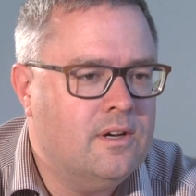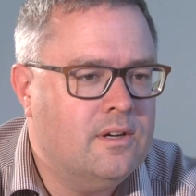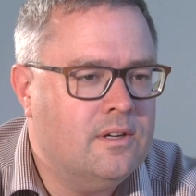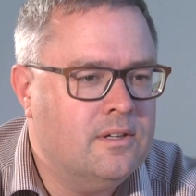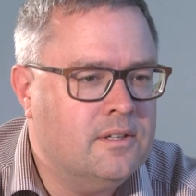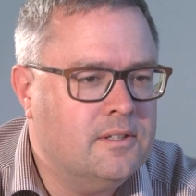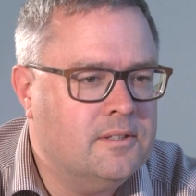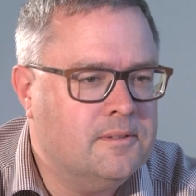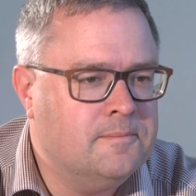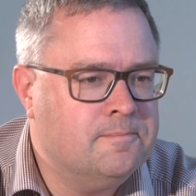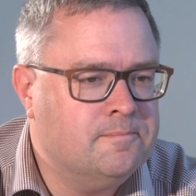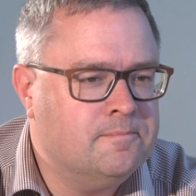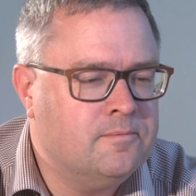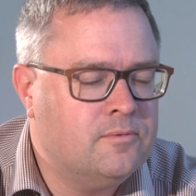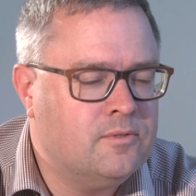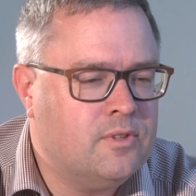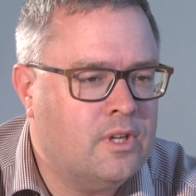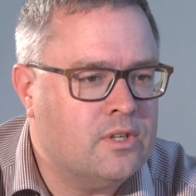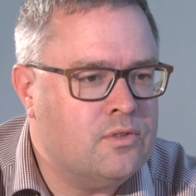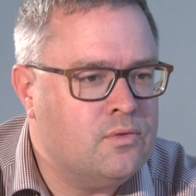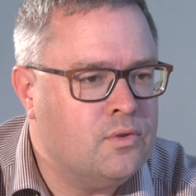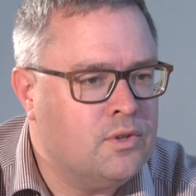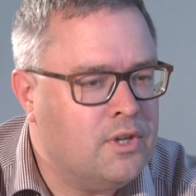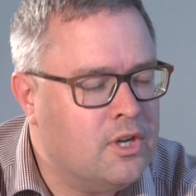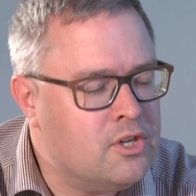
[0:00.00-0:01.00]
Ähm,
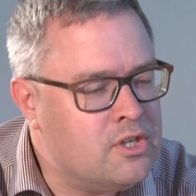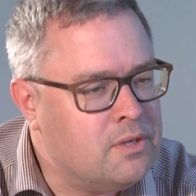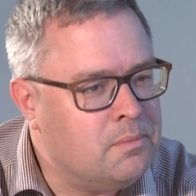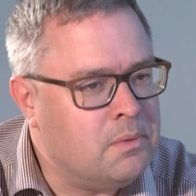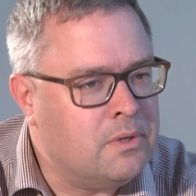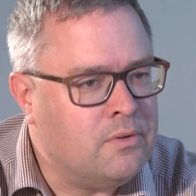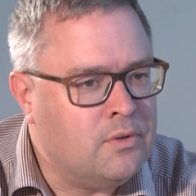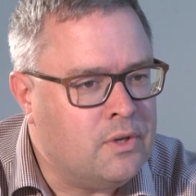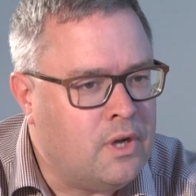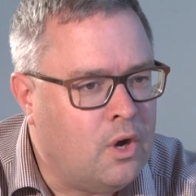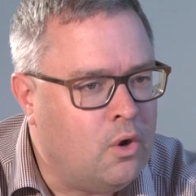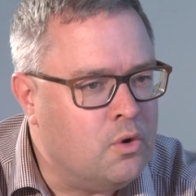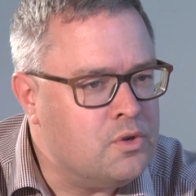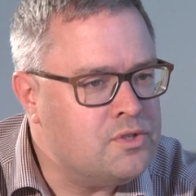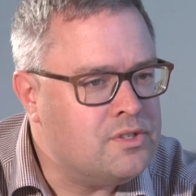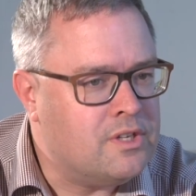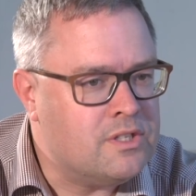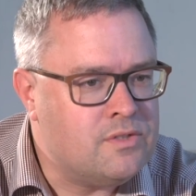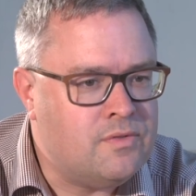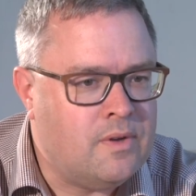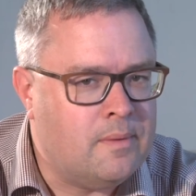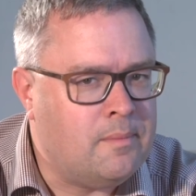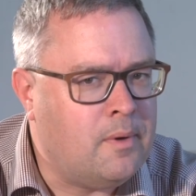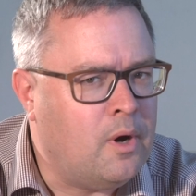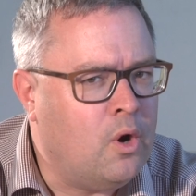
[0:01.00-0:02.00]
deswegen gehe ich aber davon aus,
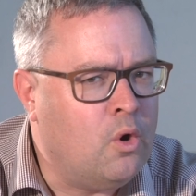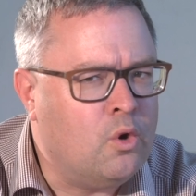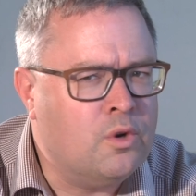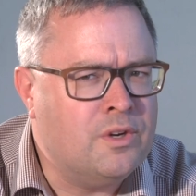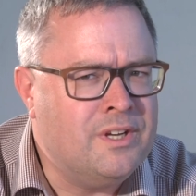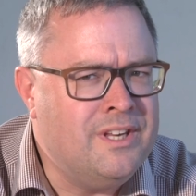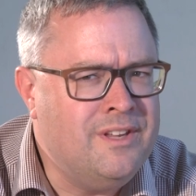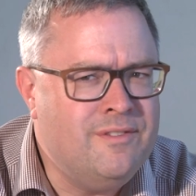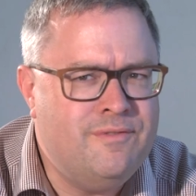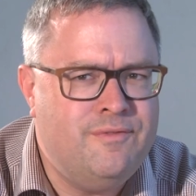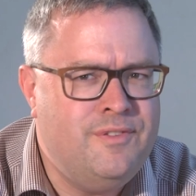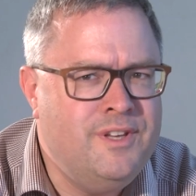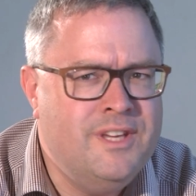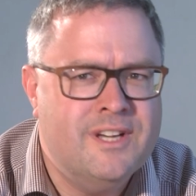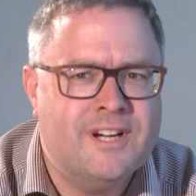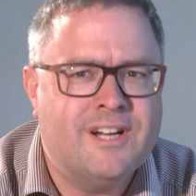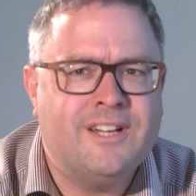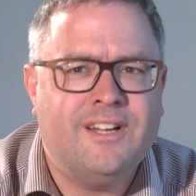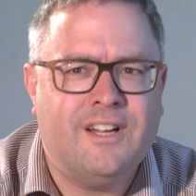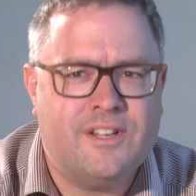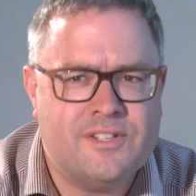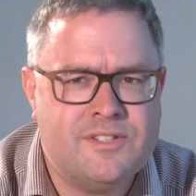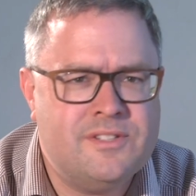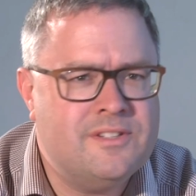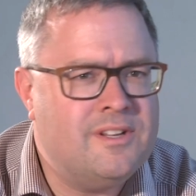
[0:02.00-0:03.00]
dass wir aber auch nie vier
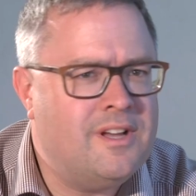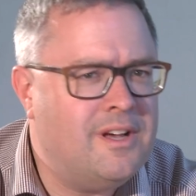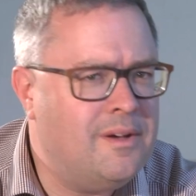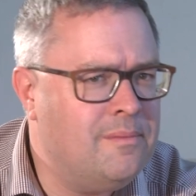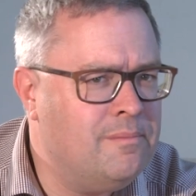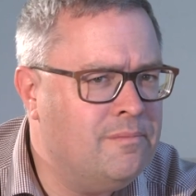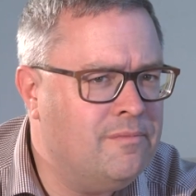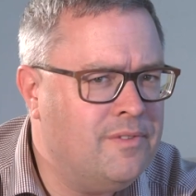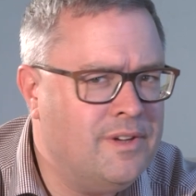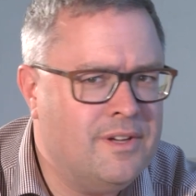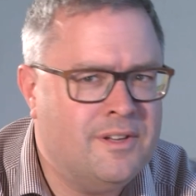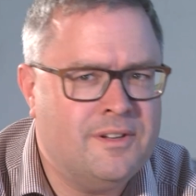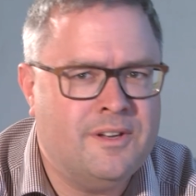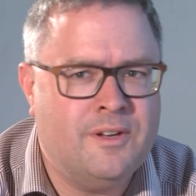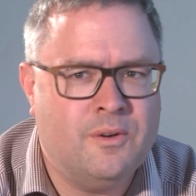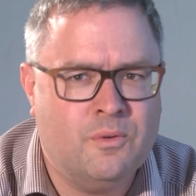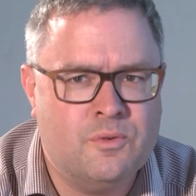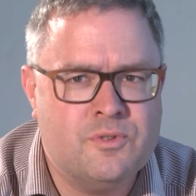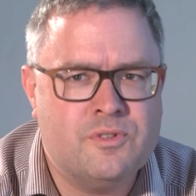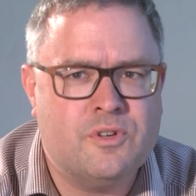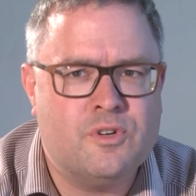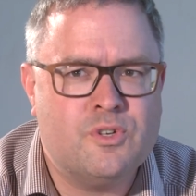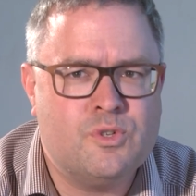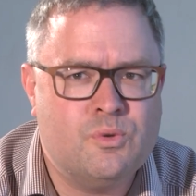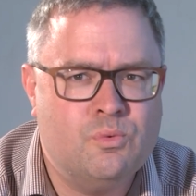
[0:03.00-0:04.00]
Klassen haben werden in
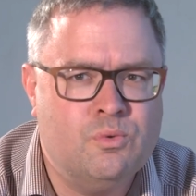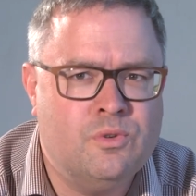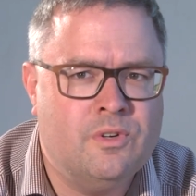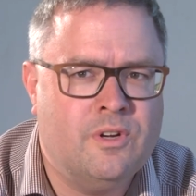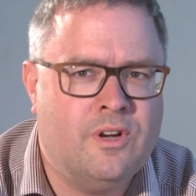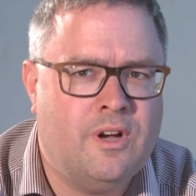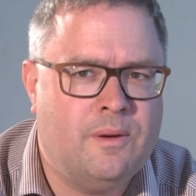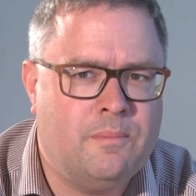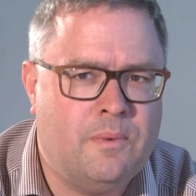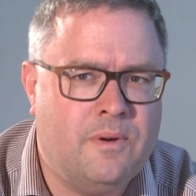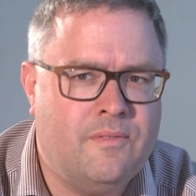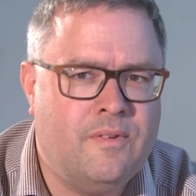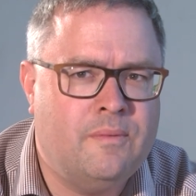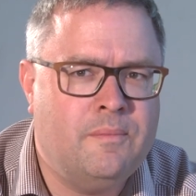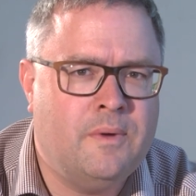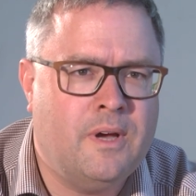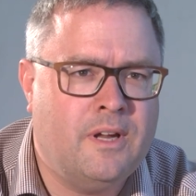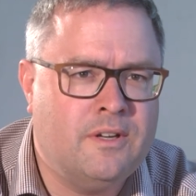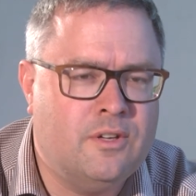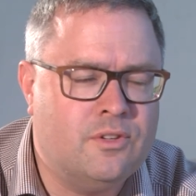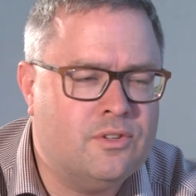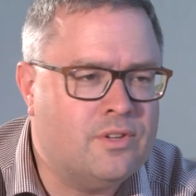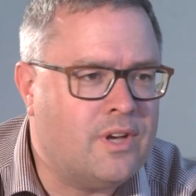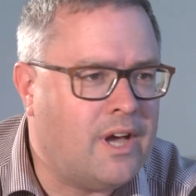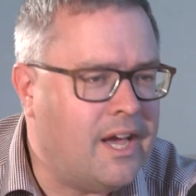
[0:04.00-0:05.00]
unserer Schule. Aber wenn wir
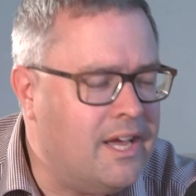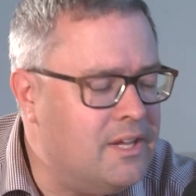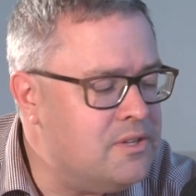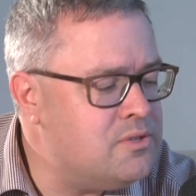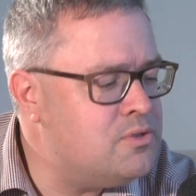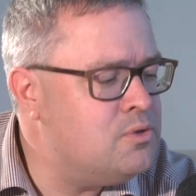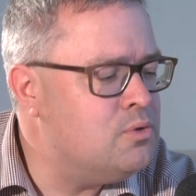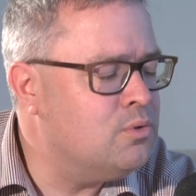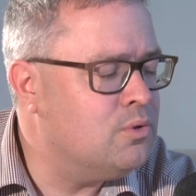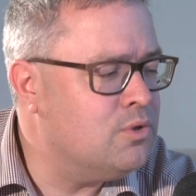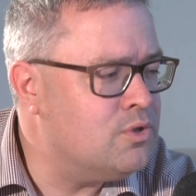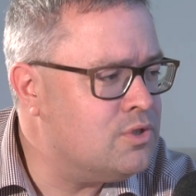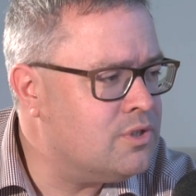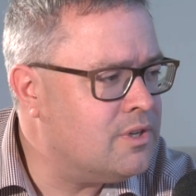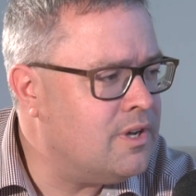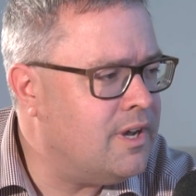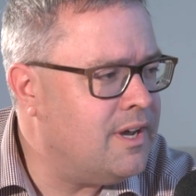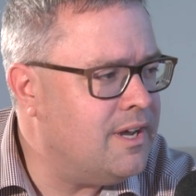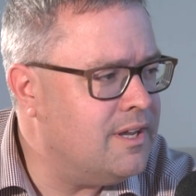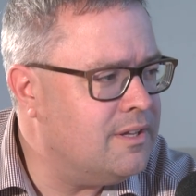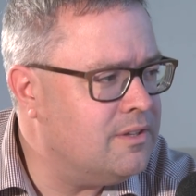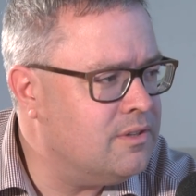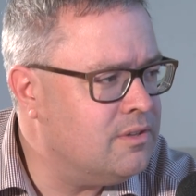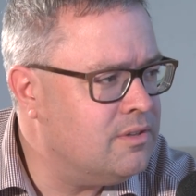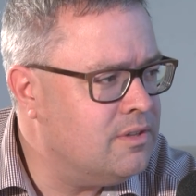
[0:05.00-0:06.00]
eine
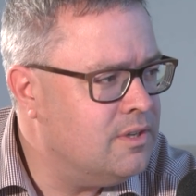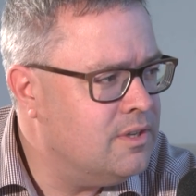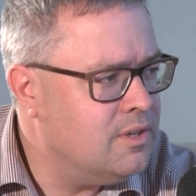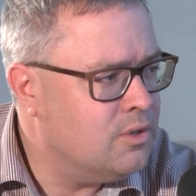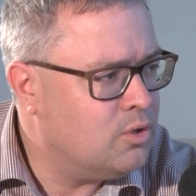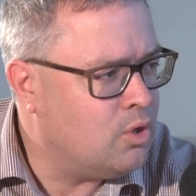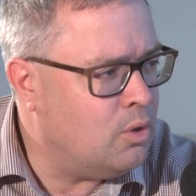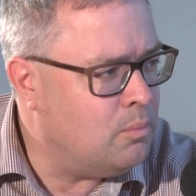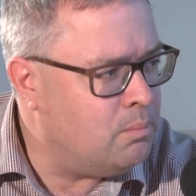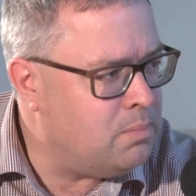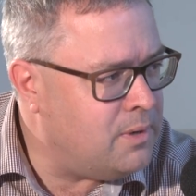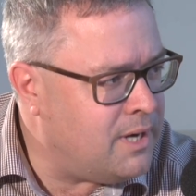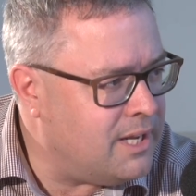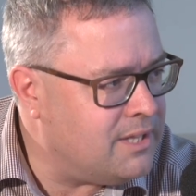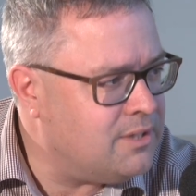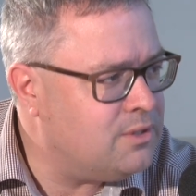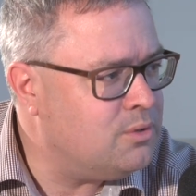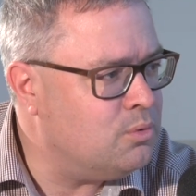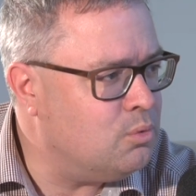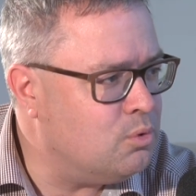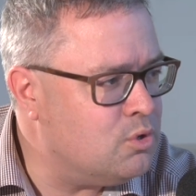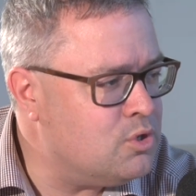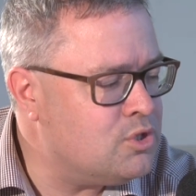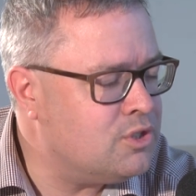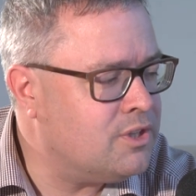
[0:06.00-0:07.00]
Dreizügigkeit komplett
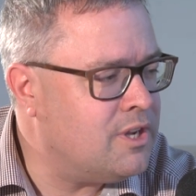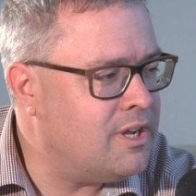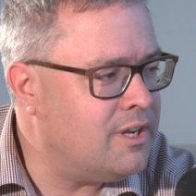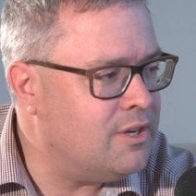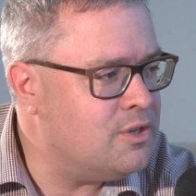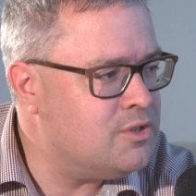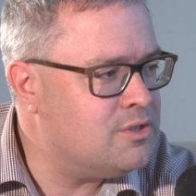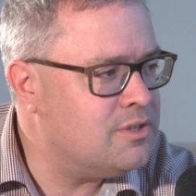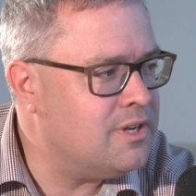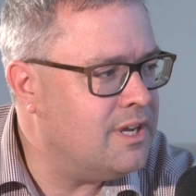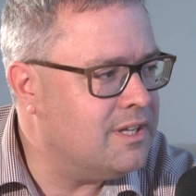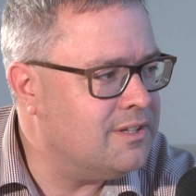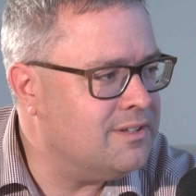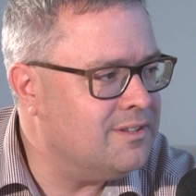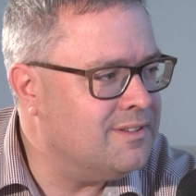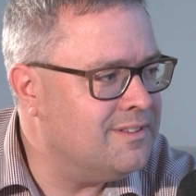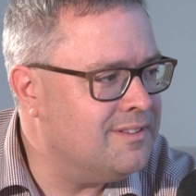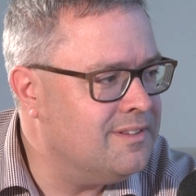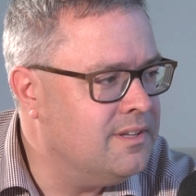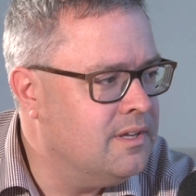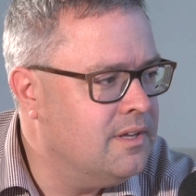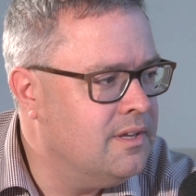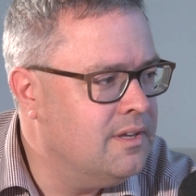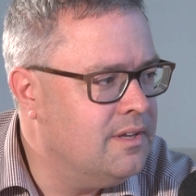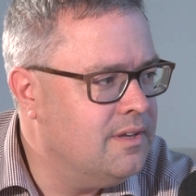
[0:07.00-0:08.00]
durchgängig hätten,
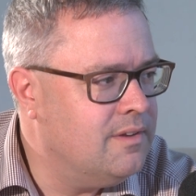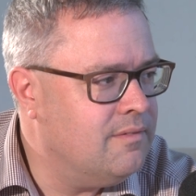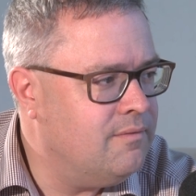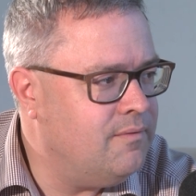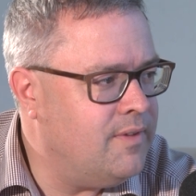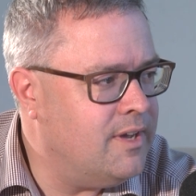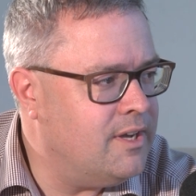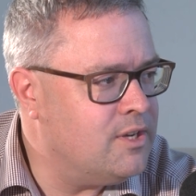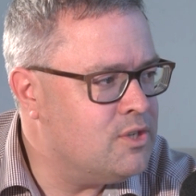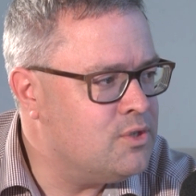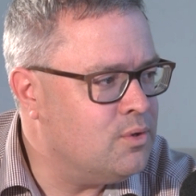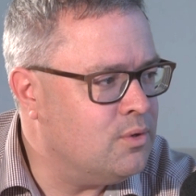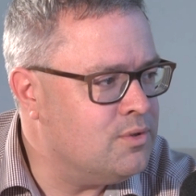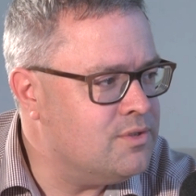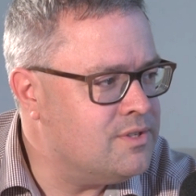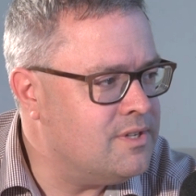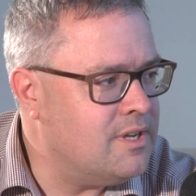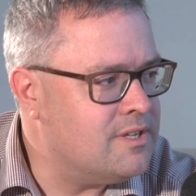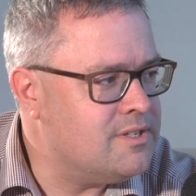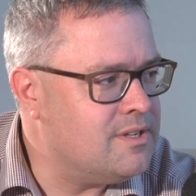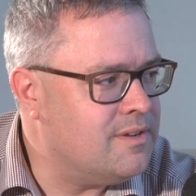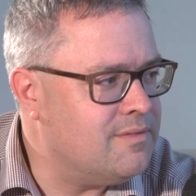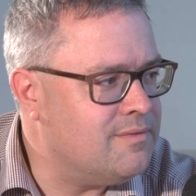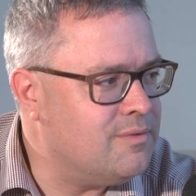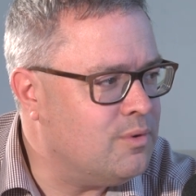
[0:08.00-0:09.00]
wäre ich schon sehr,
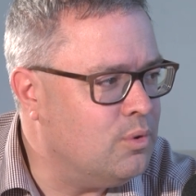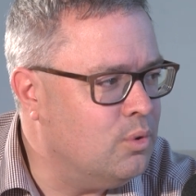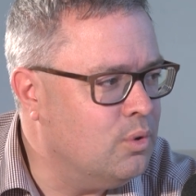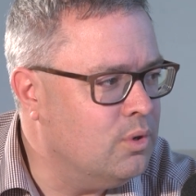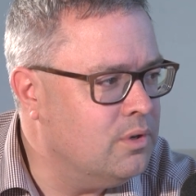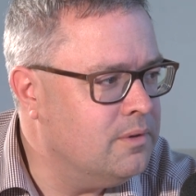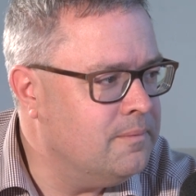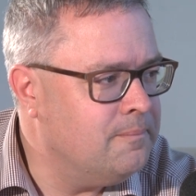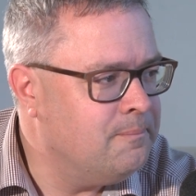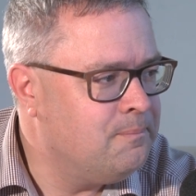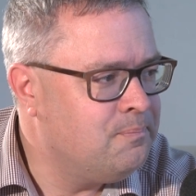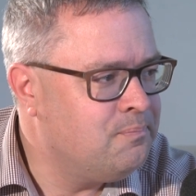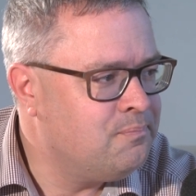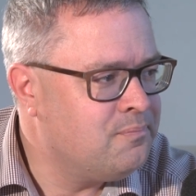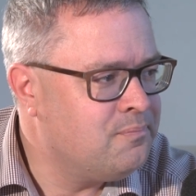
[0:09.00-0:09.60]
sehr froh.